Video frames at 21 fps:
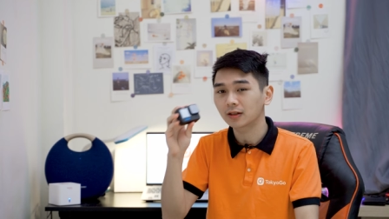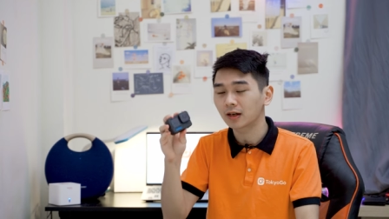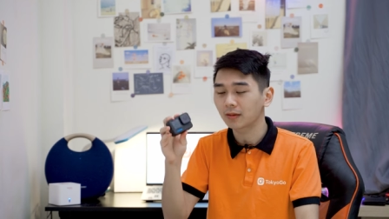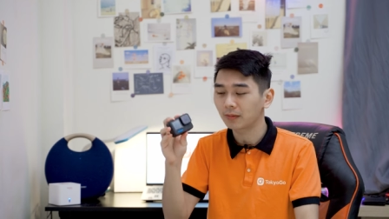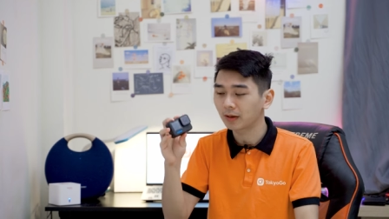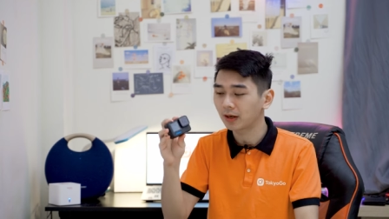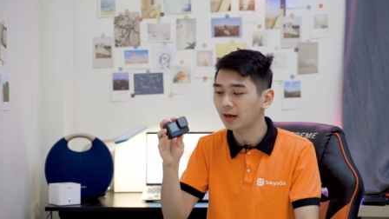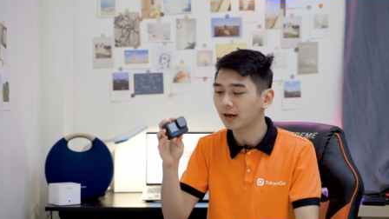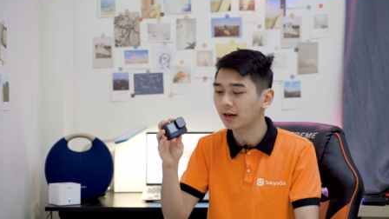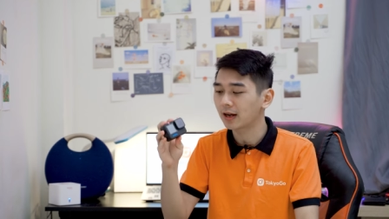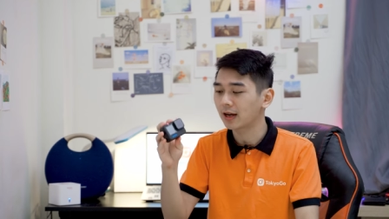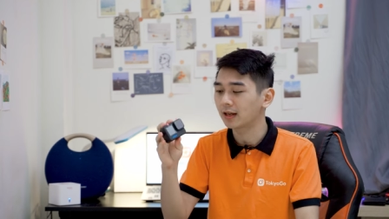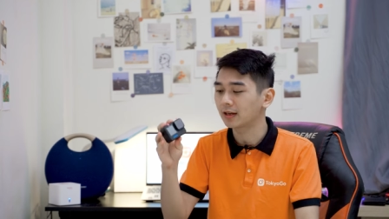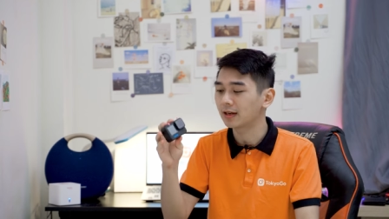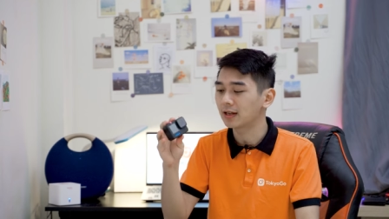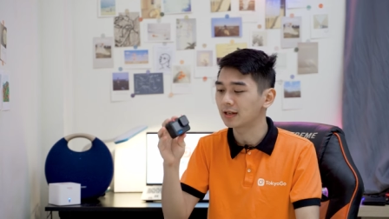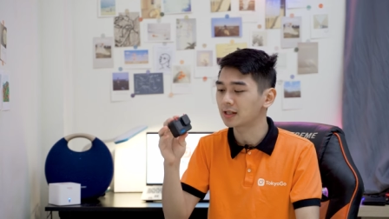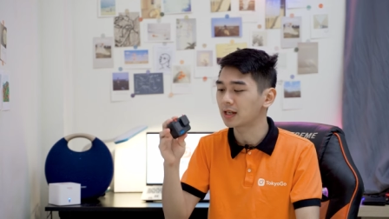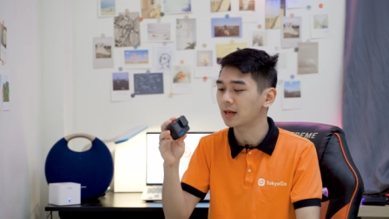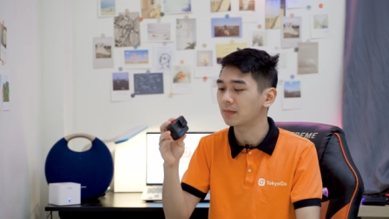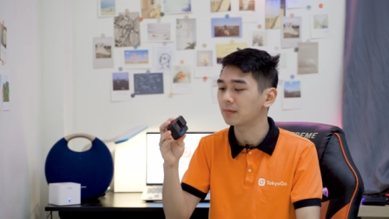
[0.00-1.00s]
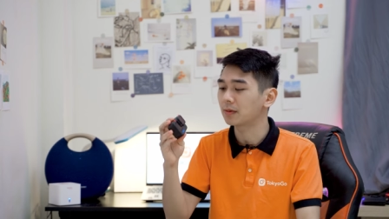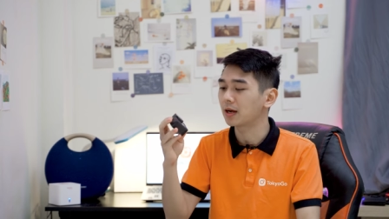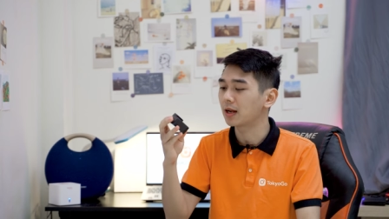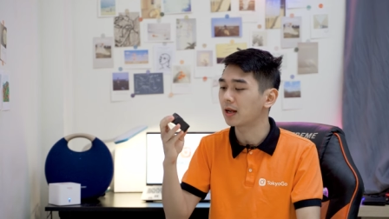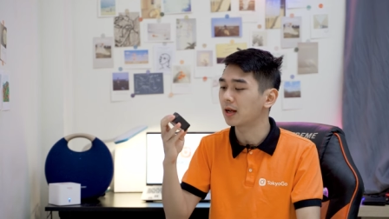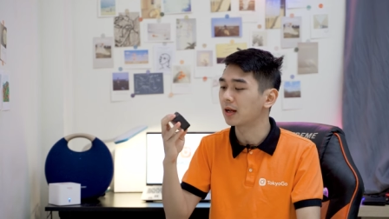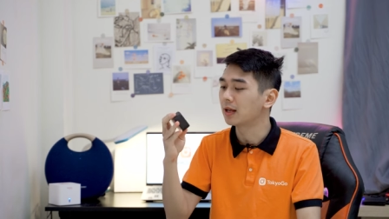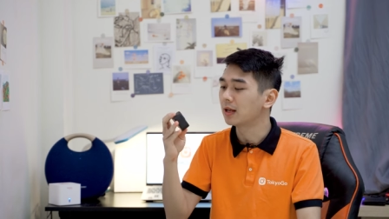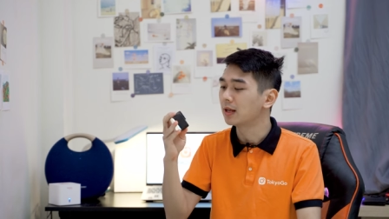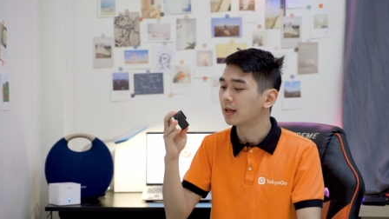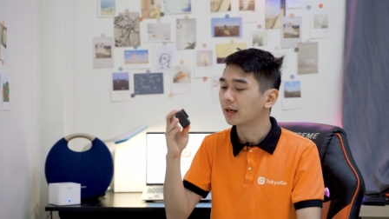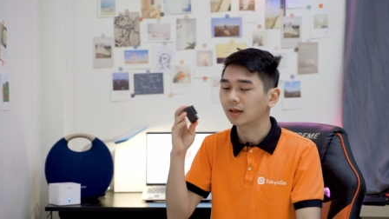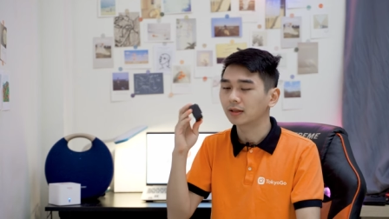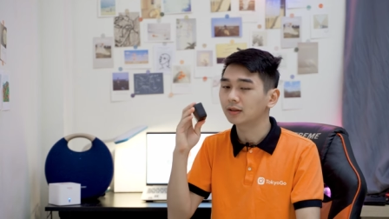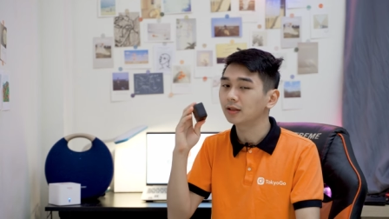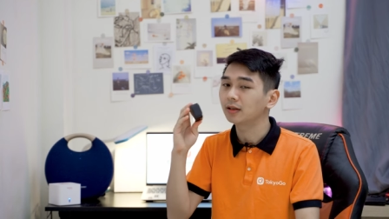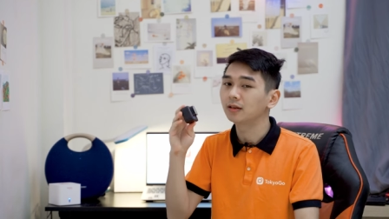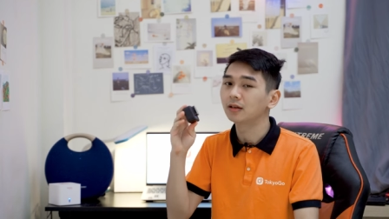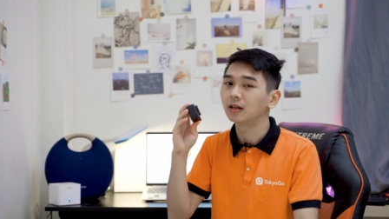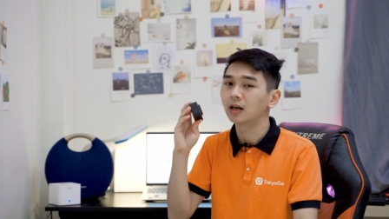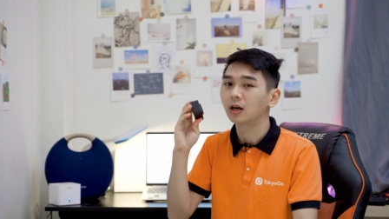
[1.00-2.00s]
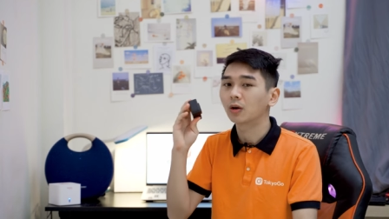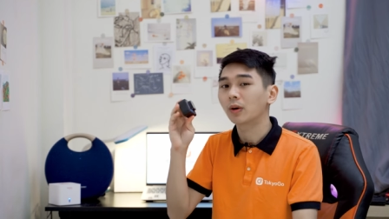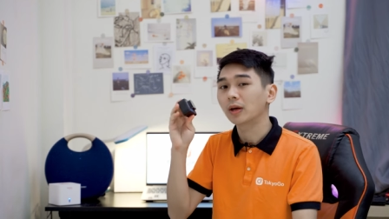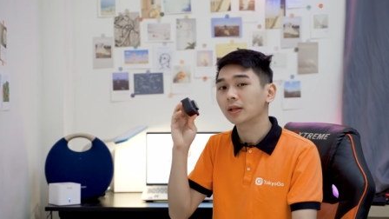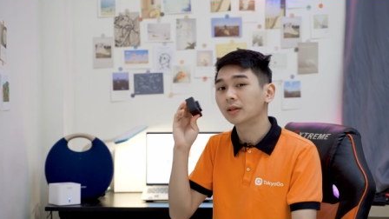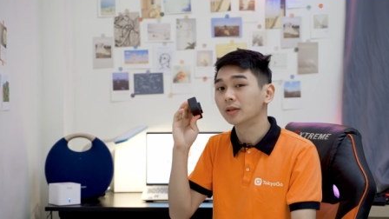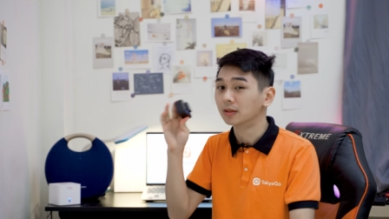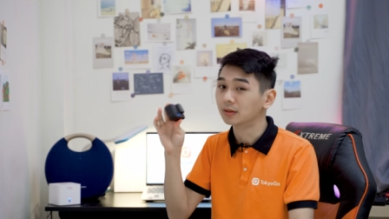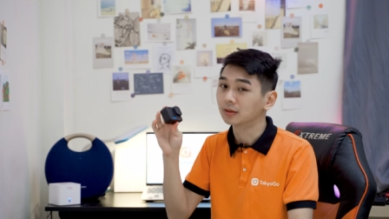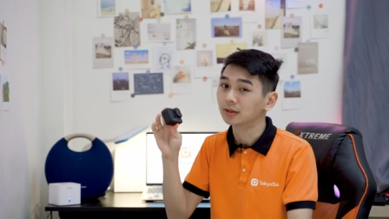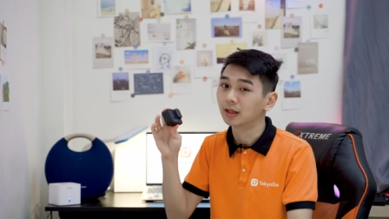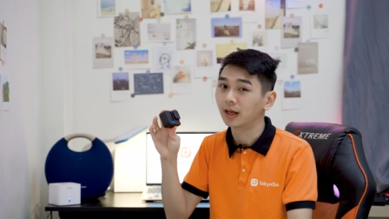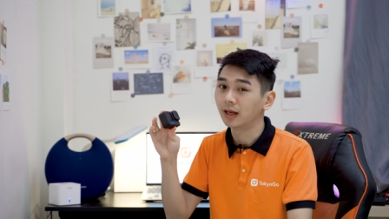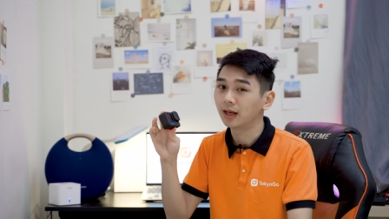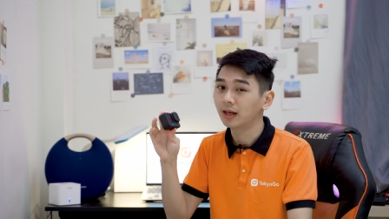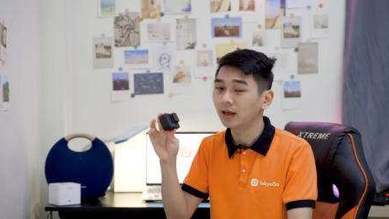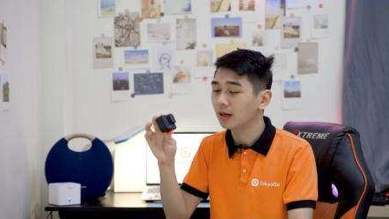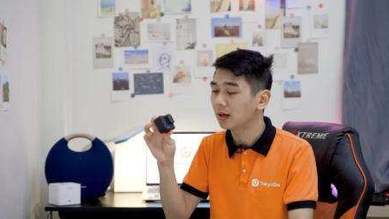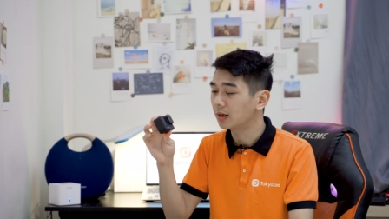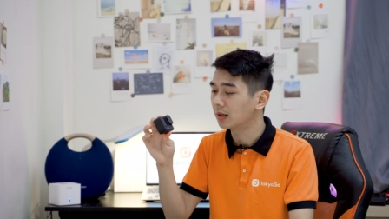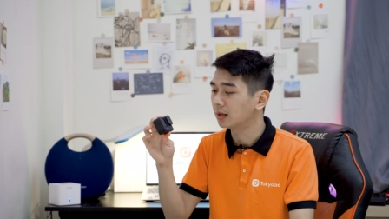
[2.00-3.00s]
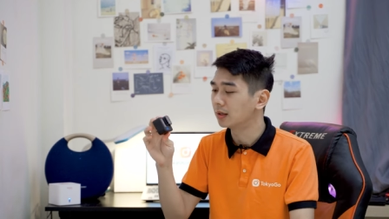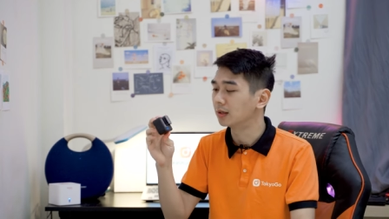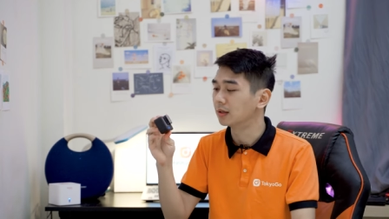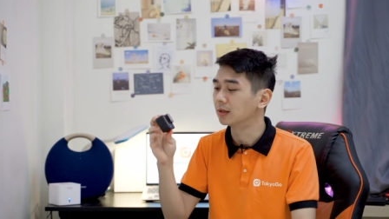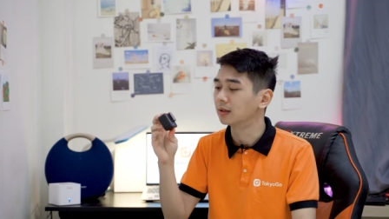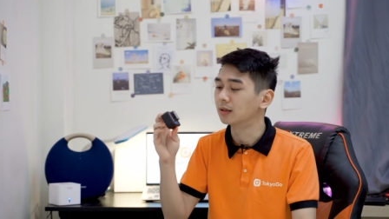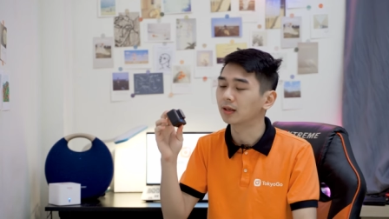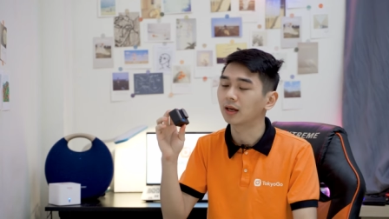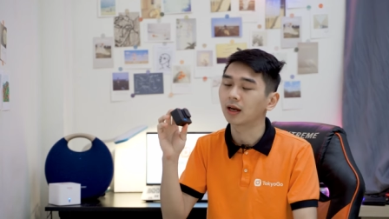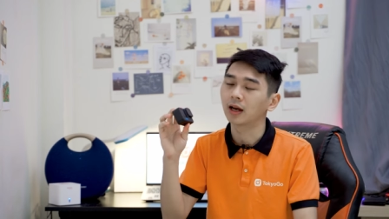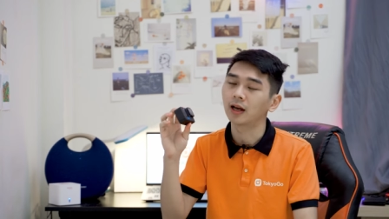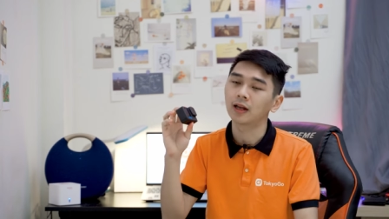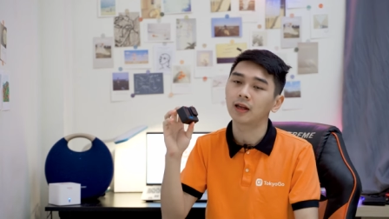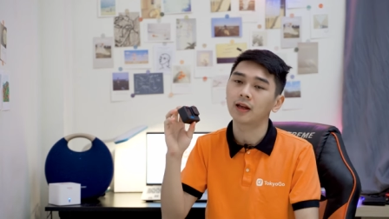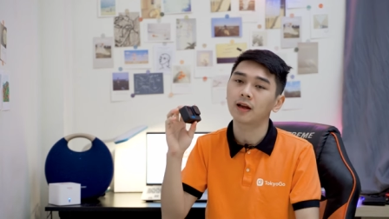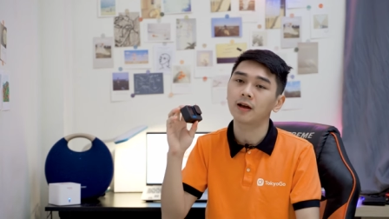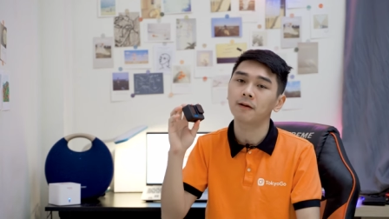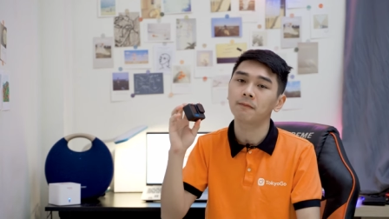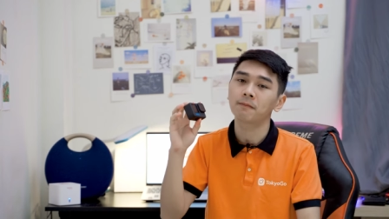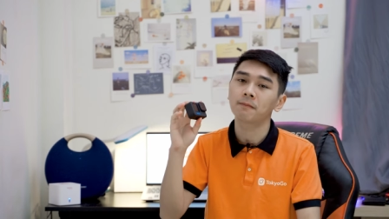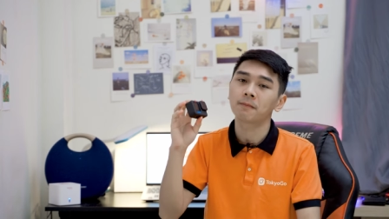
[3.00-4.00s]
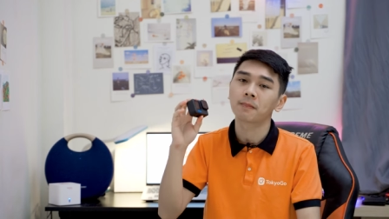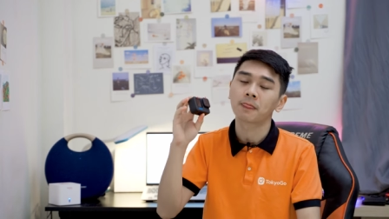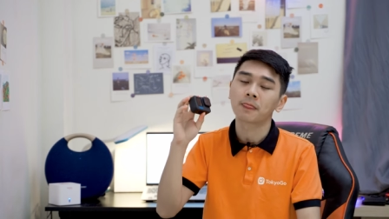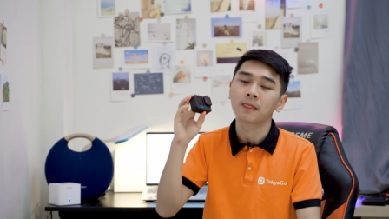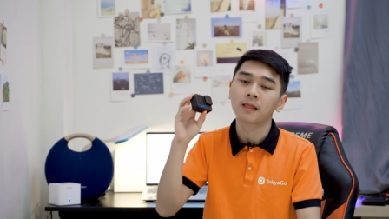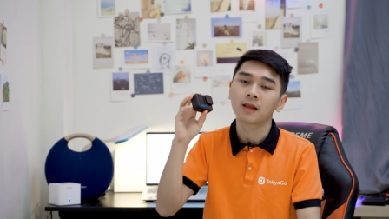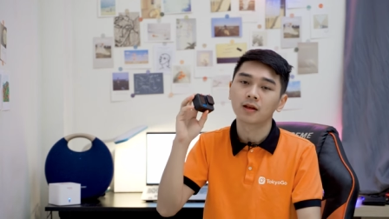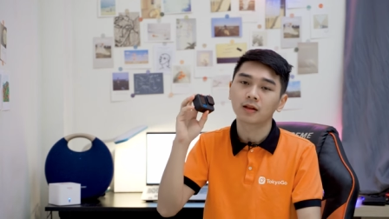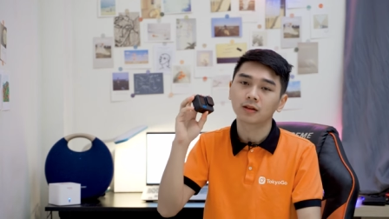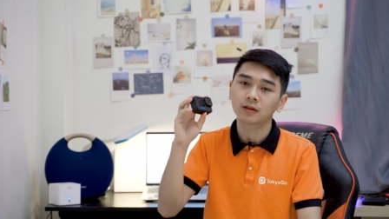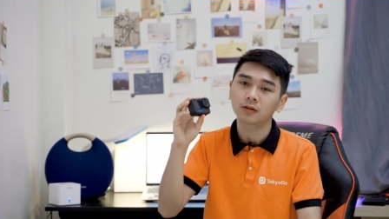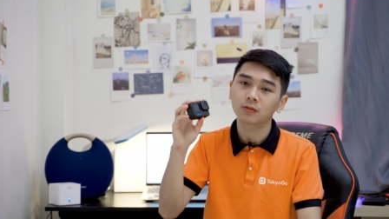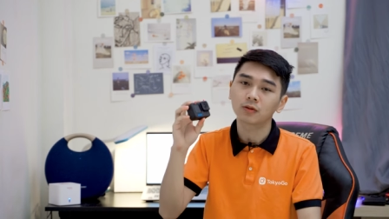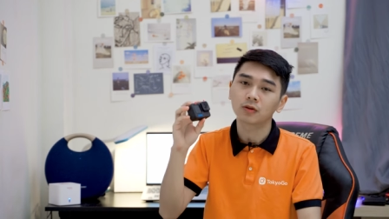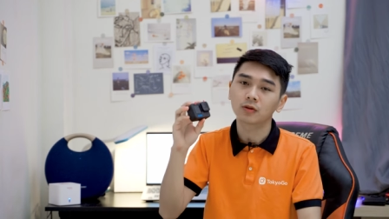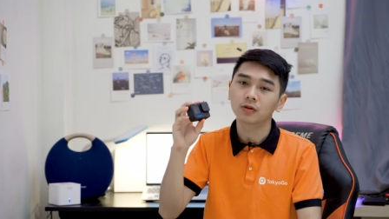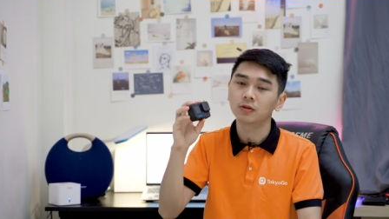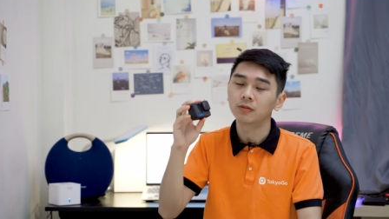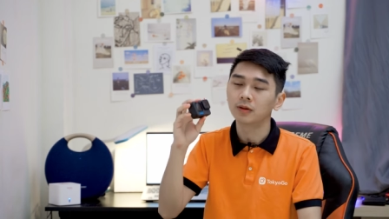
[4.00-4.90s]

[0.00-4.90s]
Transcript: camera này để xem là cái thời lượng quay thực tế ở cái tốc độ